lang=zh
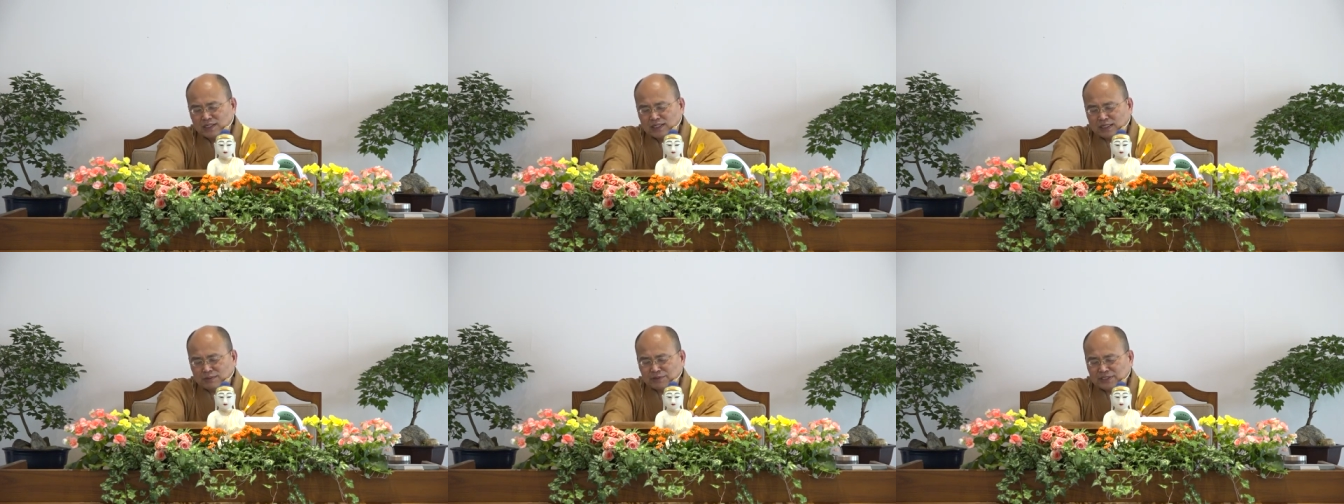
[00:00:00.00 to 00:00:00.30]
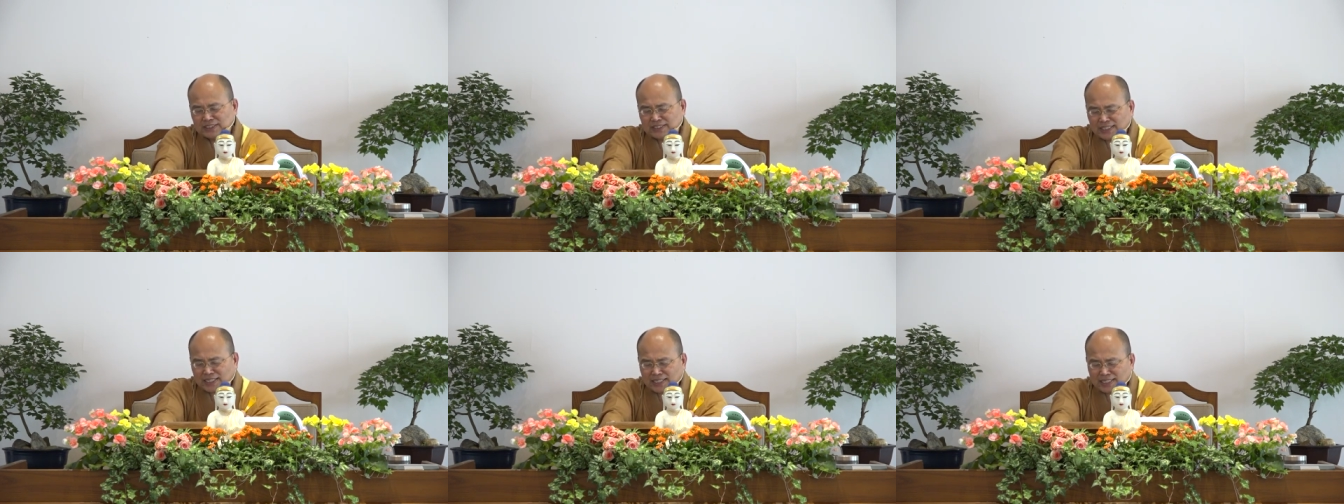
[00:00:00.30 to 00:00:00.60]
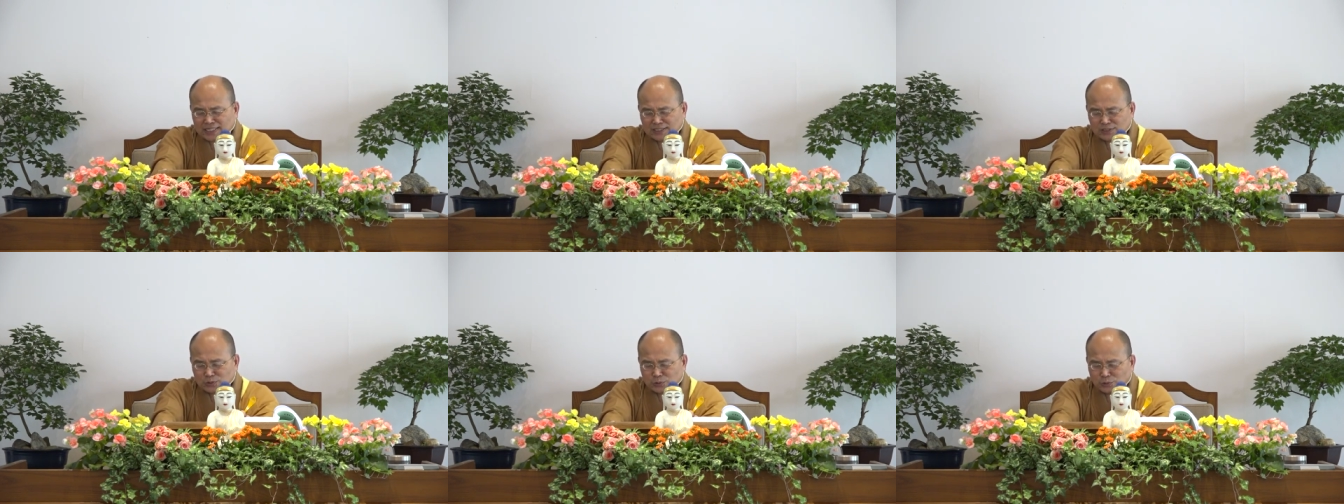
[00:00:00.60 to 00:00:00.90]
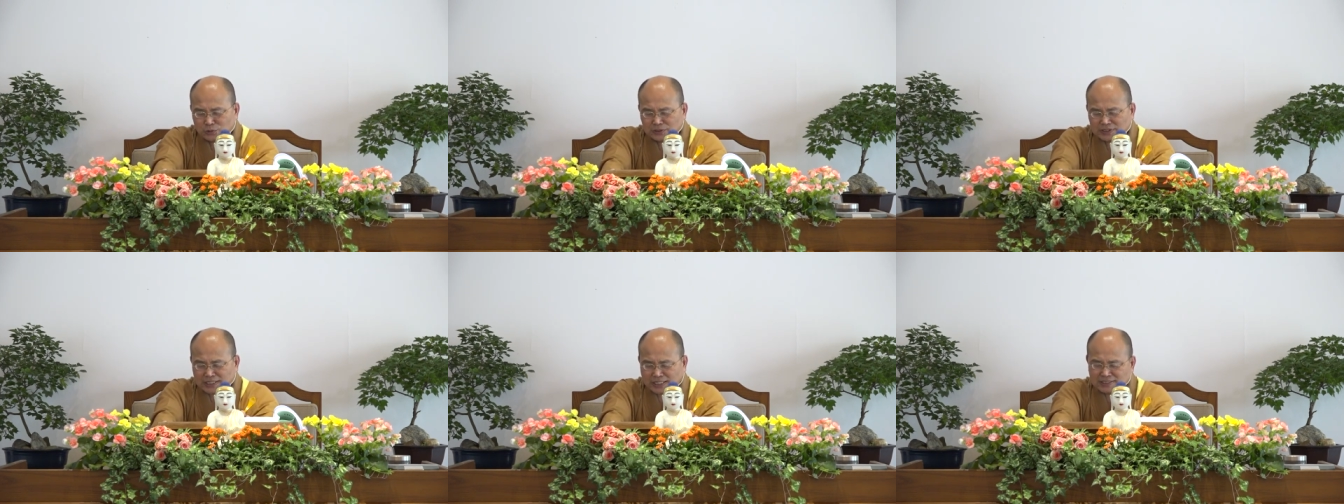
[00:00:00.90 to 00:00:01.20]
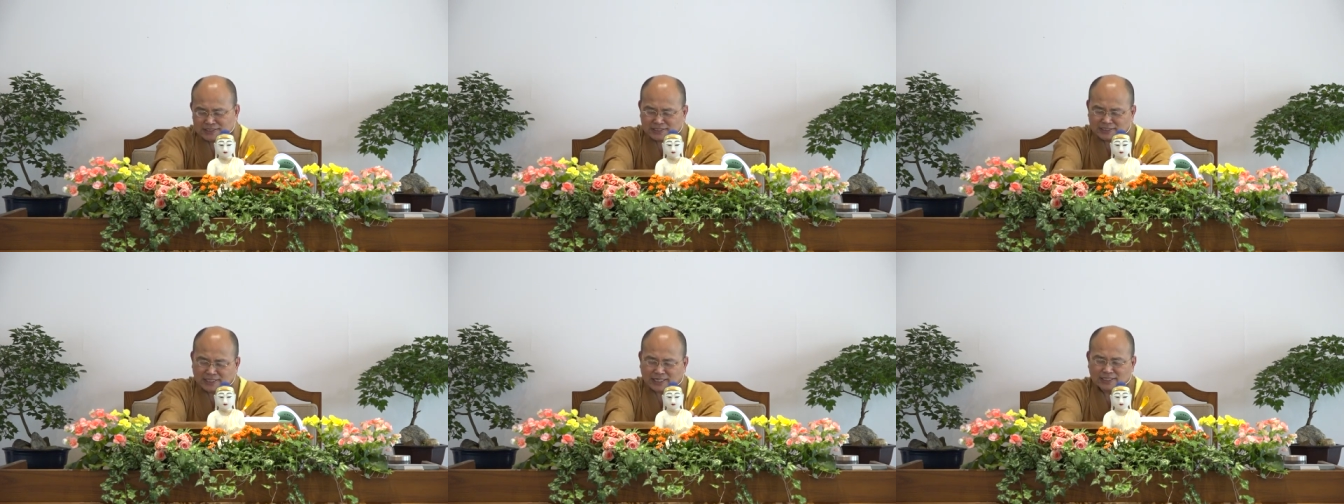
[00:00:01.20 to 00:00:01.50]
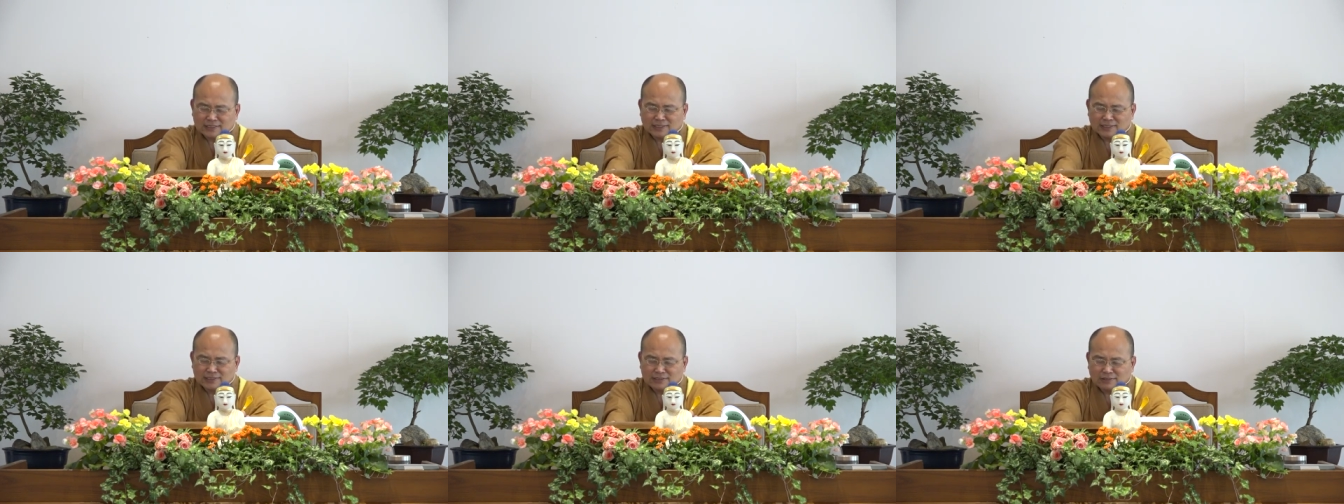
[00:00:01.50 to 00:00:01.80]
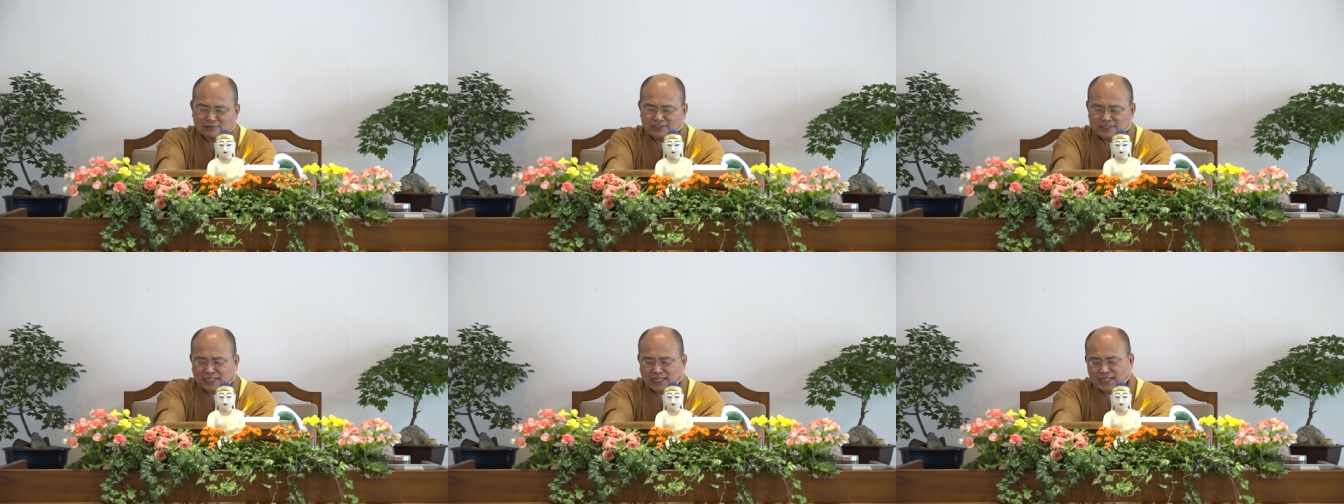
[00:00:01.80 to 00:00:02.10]
那么迦兰陀长者盖的
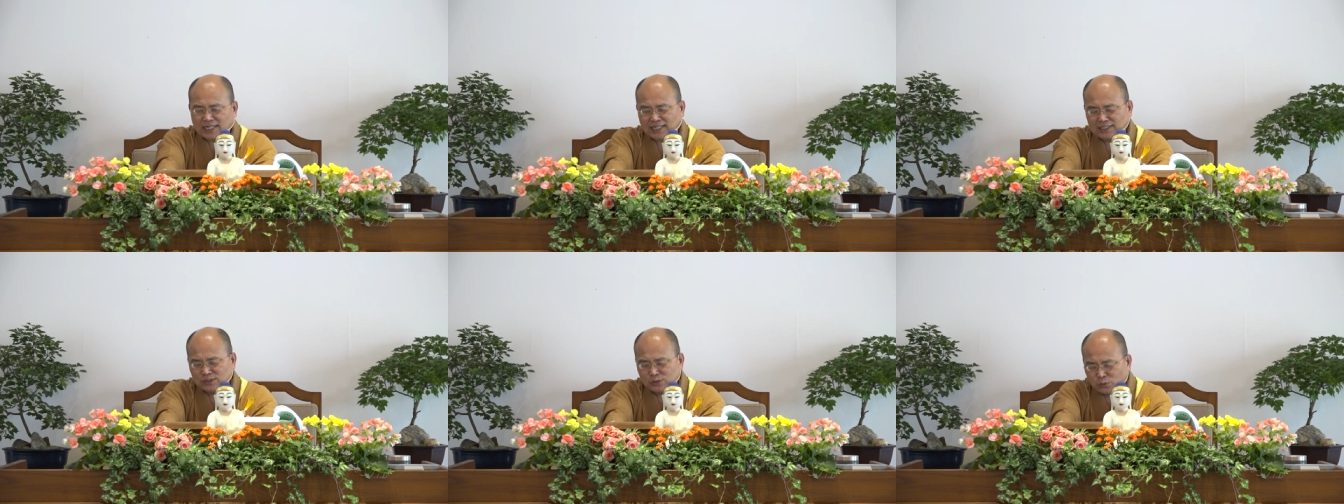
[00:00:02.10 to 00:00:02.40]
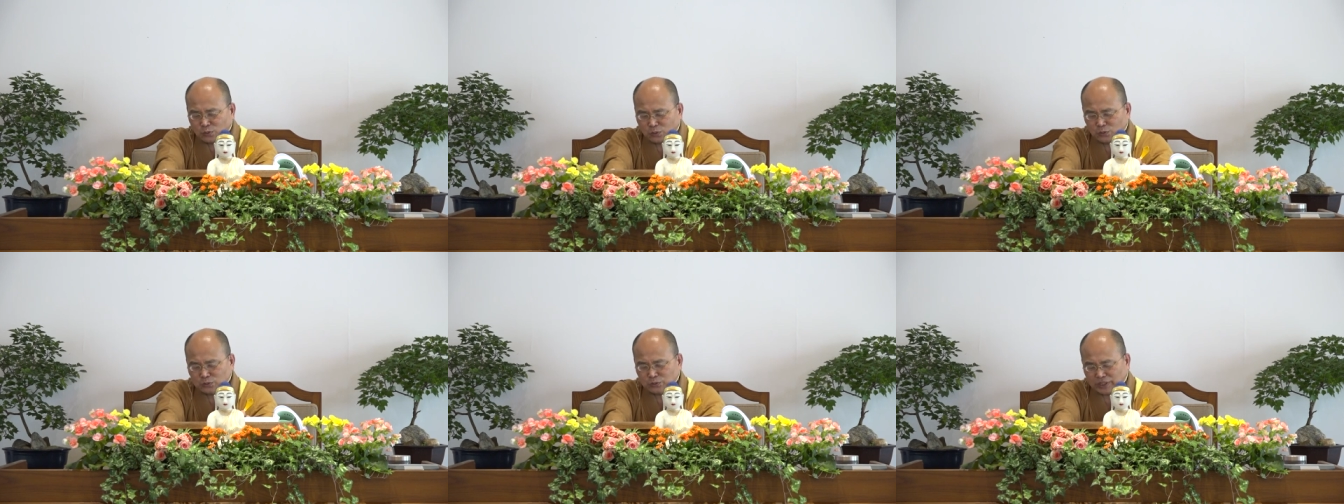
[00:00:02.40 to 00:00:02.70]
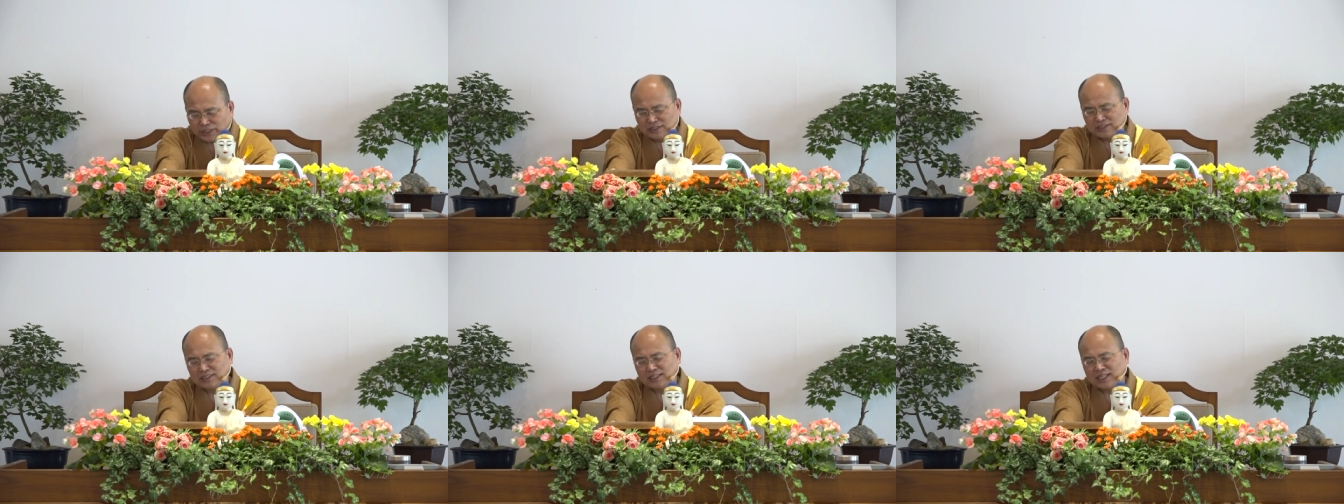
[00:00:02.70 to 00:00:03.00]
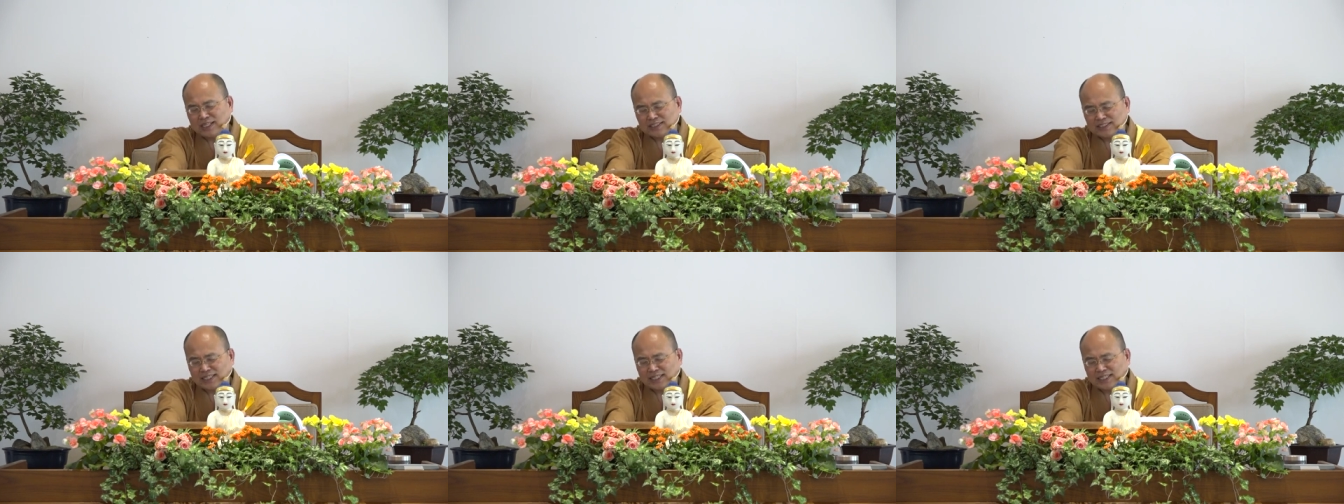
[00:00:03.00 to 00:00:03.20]
叫迦兰陀远啊，